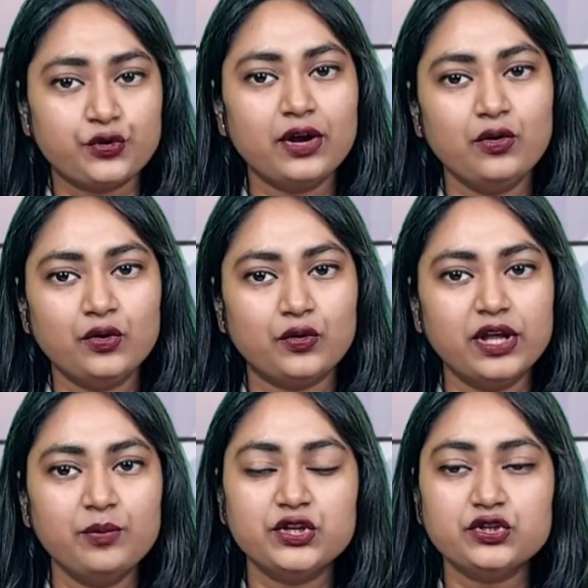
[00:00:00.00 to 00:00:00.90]
জোড়া গোল
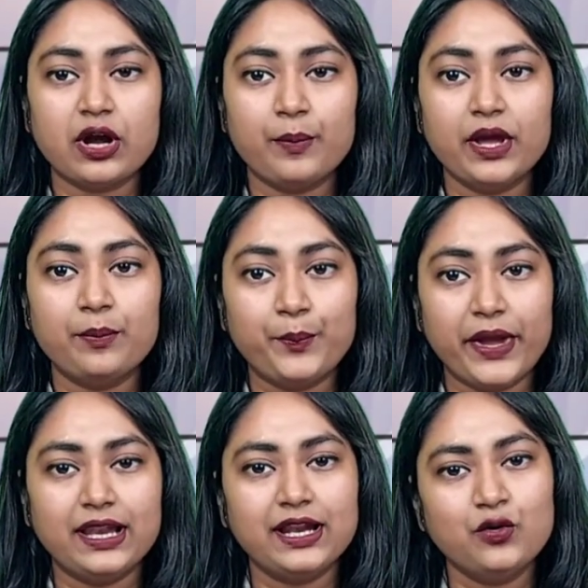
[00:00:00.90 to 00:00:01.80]
করে বিশ্বকাপে
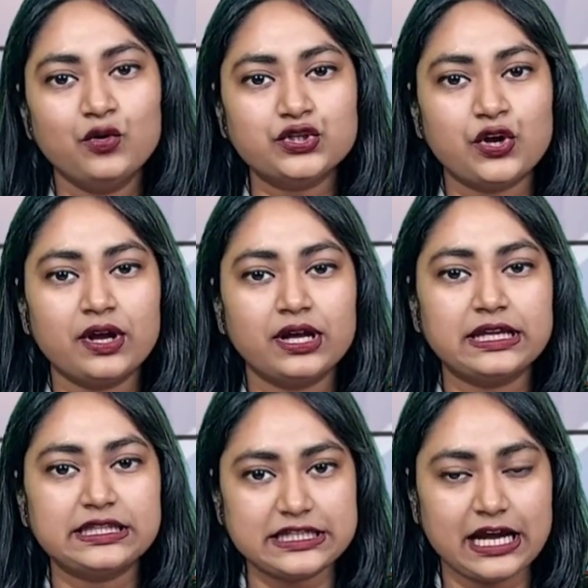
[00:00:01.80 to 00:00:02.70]
পেলের গোল
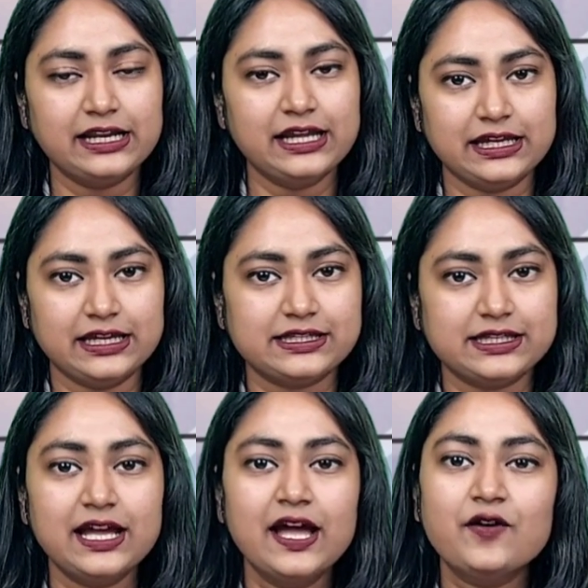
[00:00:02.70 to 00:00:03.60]
সংখ্যাকে ছাড়িয়ে
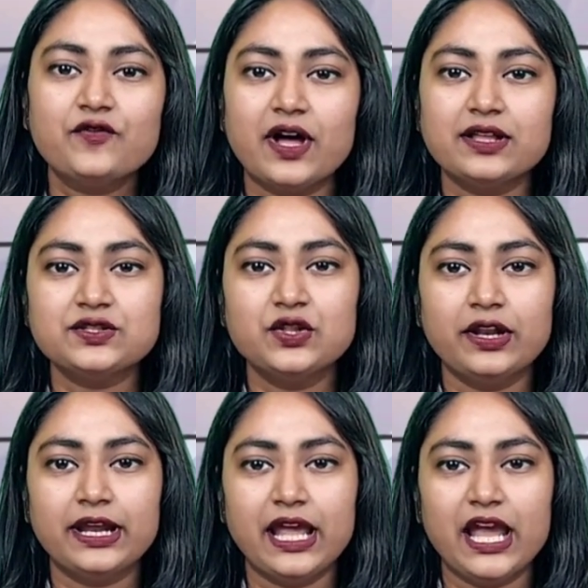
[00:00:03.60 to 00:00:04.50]
গিয়েছে ফ্রান্স
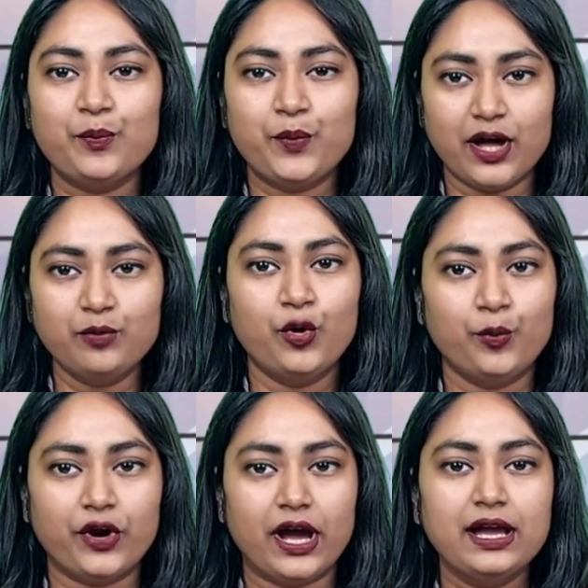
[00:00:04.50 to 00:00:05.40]
দলের এই
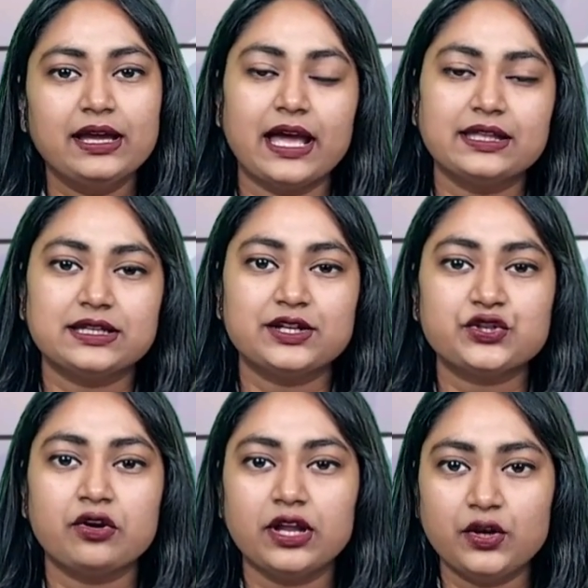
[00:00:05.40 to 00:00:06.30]
প্রাণভোমরা ক্যান্সারের
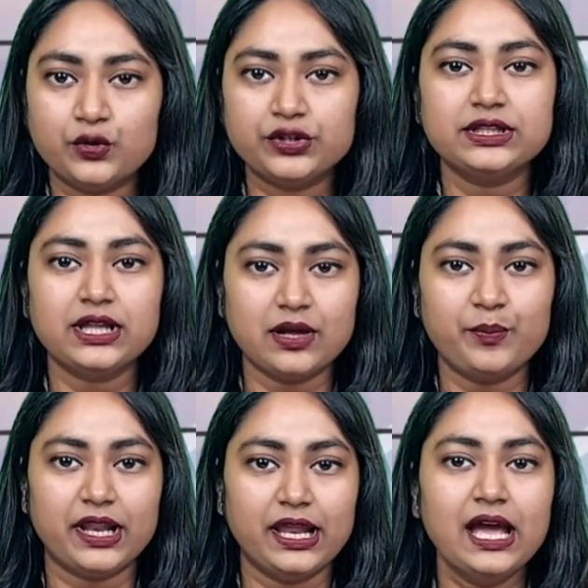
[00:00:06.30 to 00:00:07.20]
সঙ্গে লড়তে থাকা
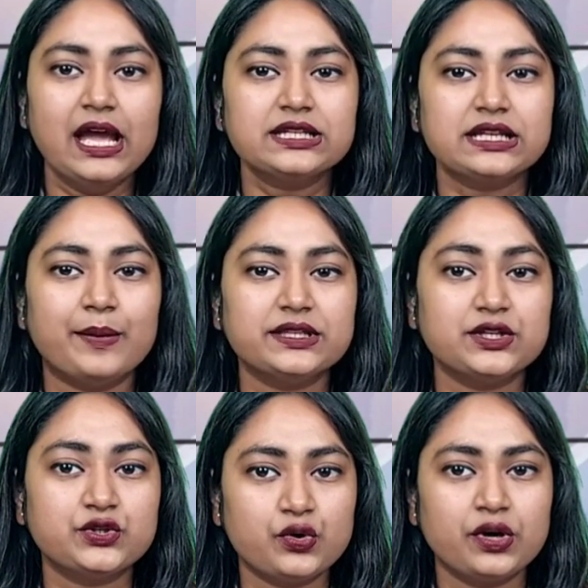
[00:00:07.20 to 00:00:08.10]
পেলে
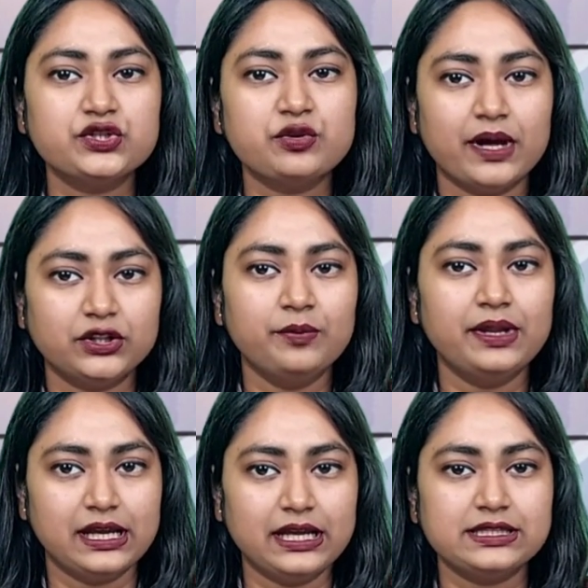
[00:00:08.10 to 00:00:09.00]
সামাজিক যোগাযোগ
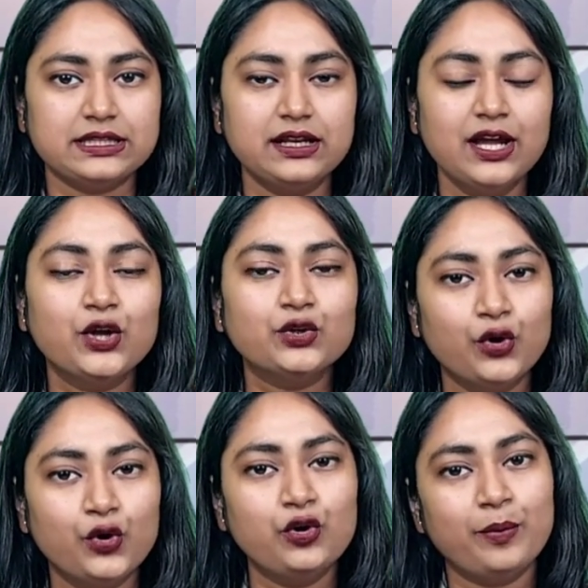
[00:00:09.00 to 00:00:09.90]
মাধ্যমে লিখেছেন
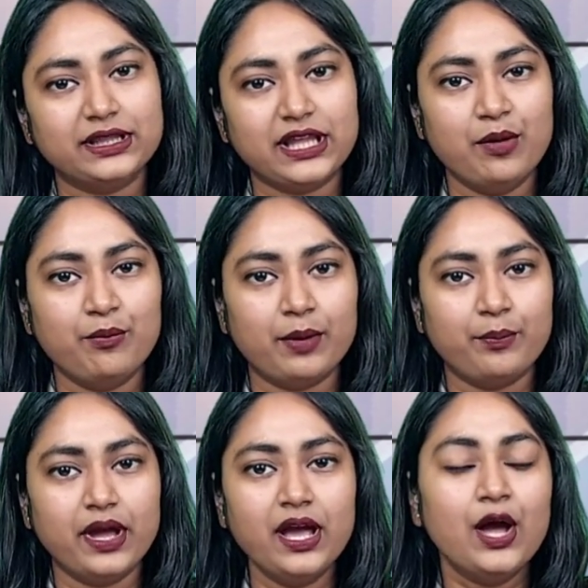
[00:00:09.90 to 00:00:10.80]
ধন্যবাদ
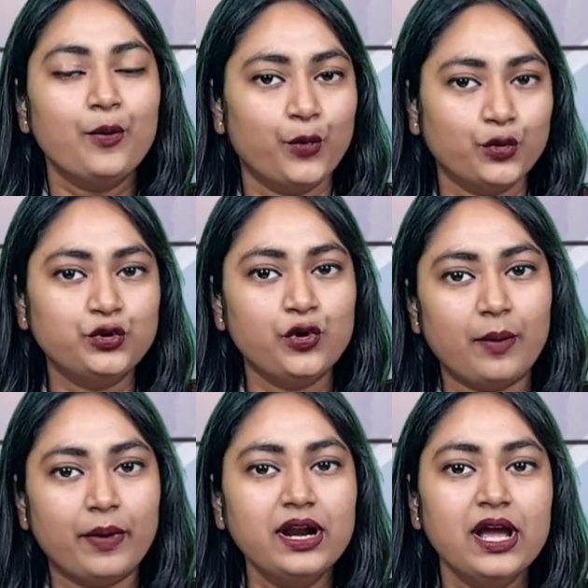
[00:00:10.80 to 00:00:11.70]
এমবাপ্পে বন্ধু
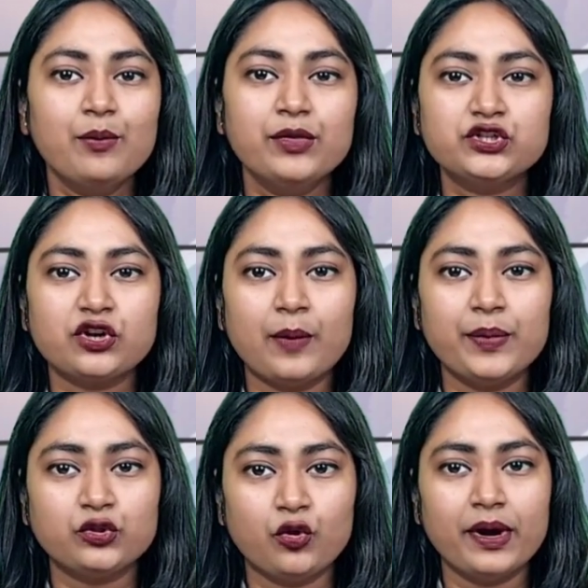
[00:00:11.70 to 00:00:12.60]
আমার
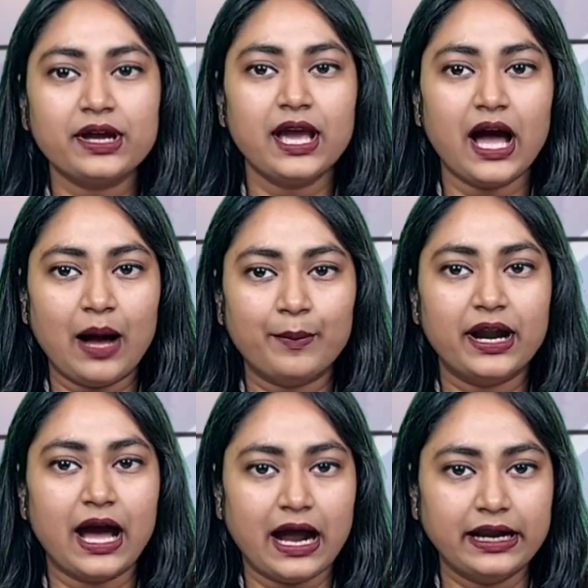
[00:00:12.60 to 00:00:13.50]
বিশ্বকাপে তোমাকে
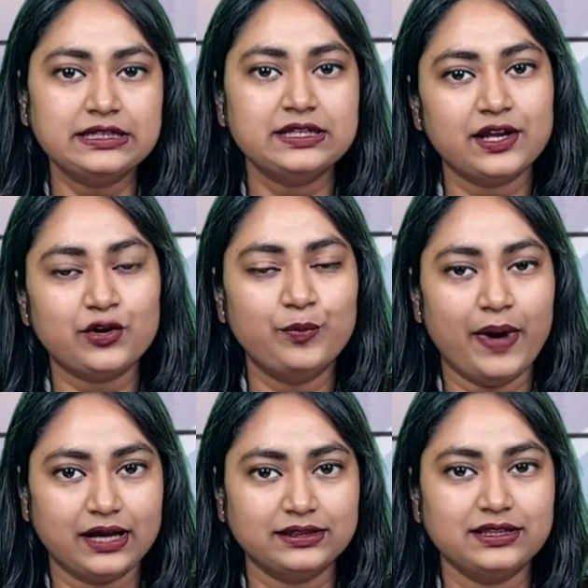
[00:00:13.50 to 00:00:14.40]
আমার আরেকটি রেকর্ড
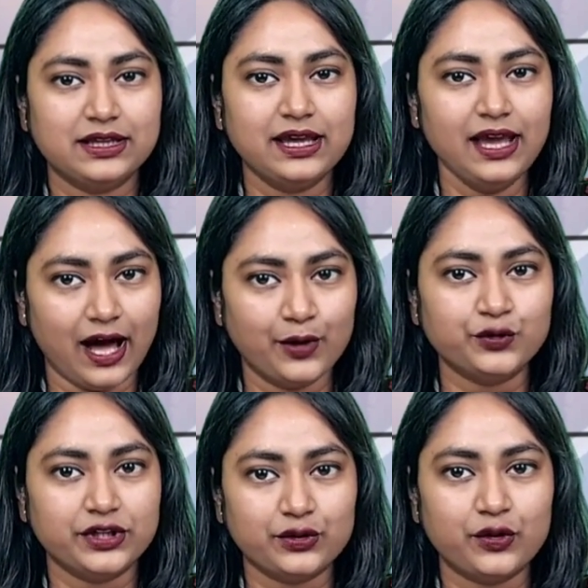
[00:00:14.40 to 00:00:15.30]
ভাঙতে দেখে
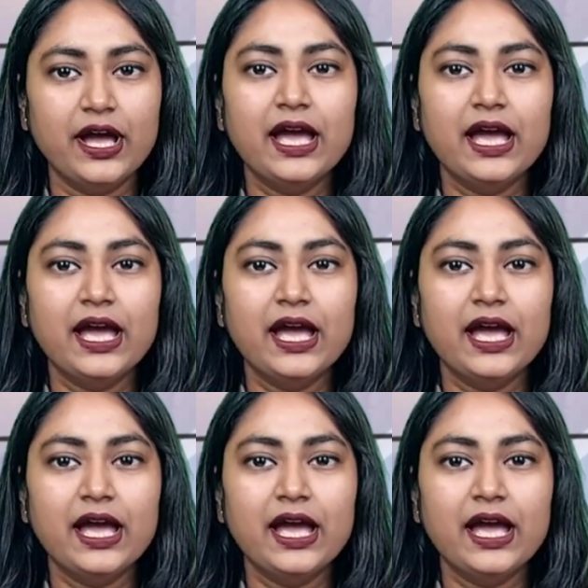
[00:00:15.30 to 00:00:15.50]
আনন্দিত